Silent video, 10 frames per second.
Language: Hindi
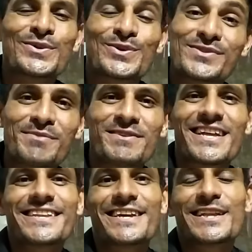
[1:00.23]
तो उसे
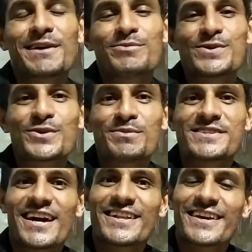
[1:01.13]
मनाने के लिए हम दोस्तों अभी
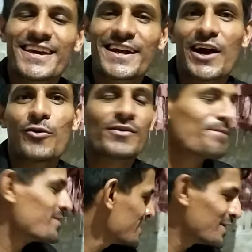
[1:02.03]
जा रहे हैं गाँव
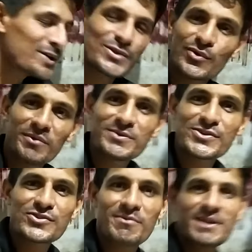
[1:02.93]
तो अभी
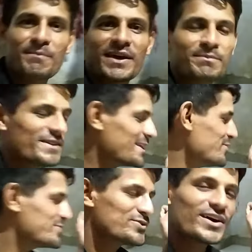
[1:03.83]
दोस्तों हमारा बैग भी रेडी
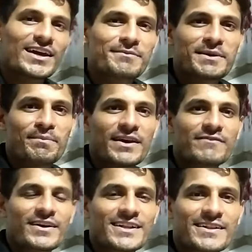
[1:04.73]
हो चुका है हमने
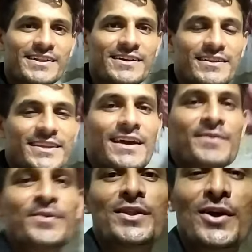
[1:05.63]
बैग वगैरह रेडी कर
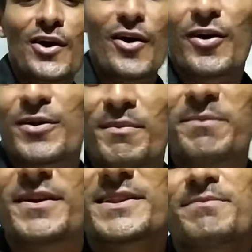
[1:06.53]
दिया और
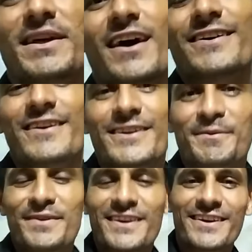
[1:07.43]
मैं भी एकदम नहा कर
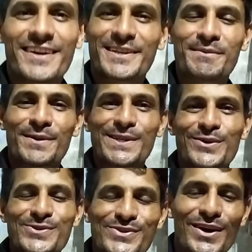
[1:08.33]
अभी एकदम रेडी
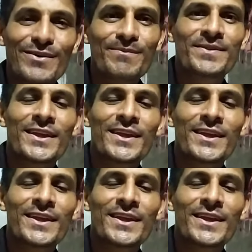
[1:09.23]
हो चुका हूँ